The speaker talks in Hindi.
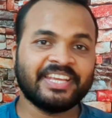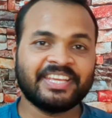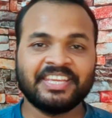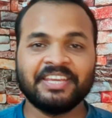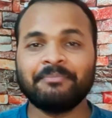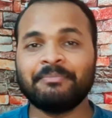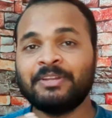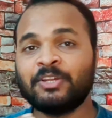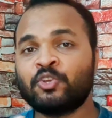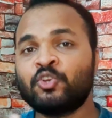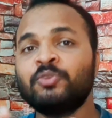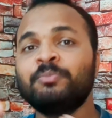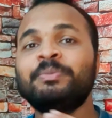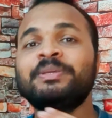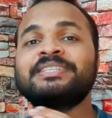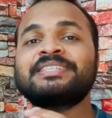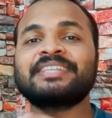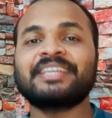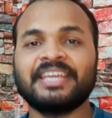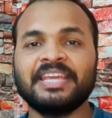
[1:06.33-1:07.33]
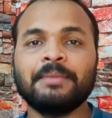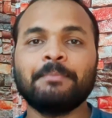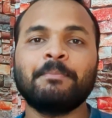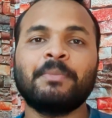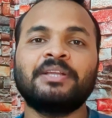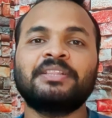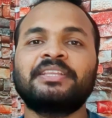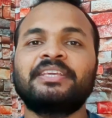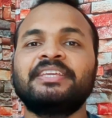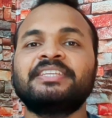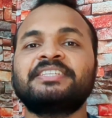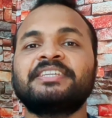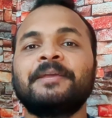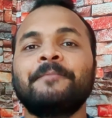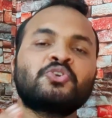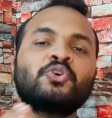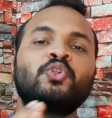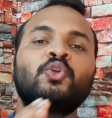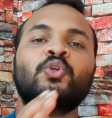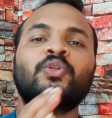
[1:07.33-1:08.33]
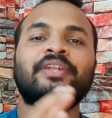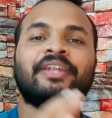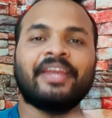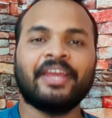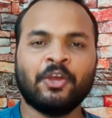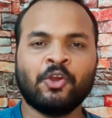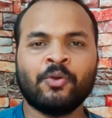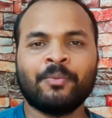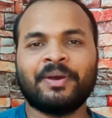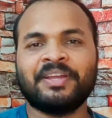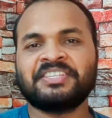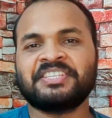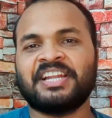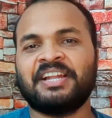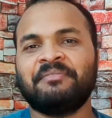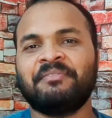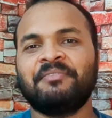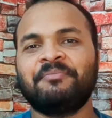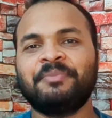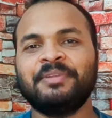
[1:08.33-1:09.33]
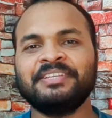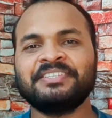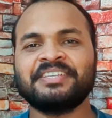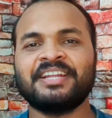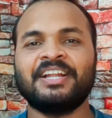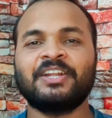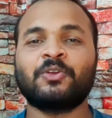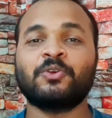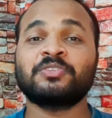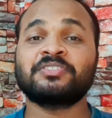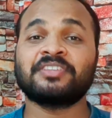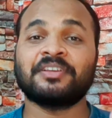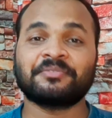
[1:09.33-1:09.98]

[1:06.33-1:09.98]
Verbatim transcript: देखिए बिल्कुल भी स्किप मत कीजिए जो लोग नए हो हमारे चैनल में प्लीज चैनल को